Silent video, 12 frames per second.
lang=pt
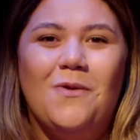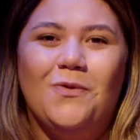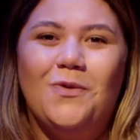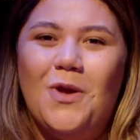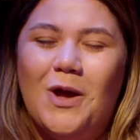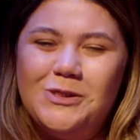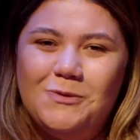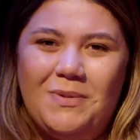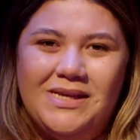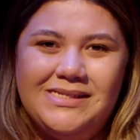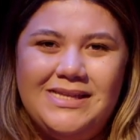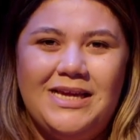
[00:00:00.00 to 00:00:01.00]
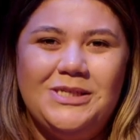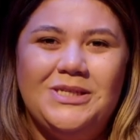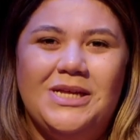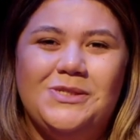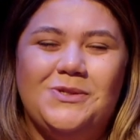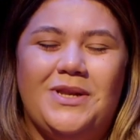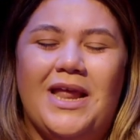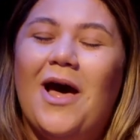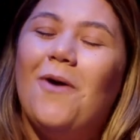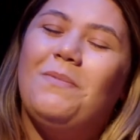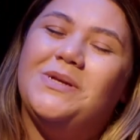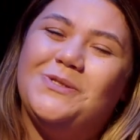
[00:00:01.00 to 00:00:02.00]
do nosso presidente
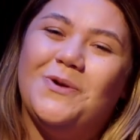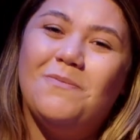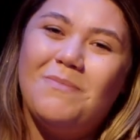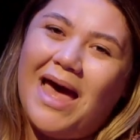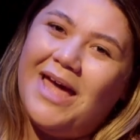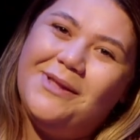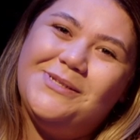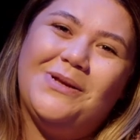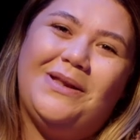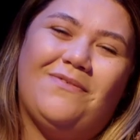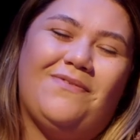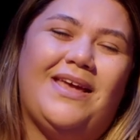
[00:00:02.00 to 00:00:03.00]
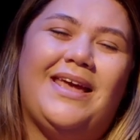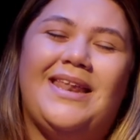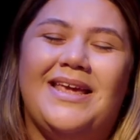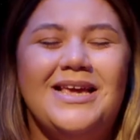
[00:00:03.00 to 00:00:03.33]
nacional, pastor Mari de Oliveira,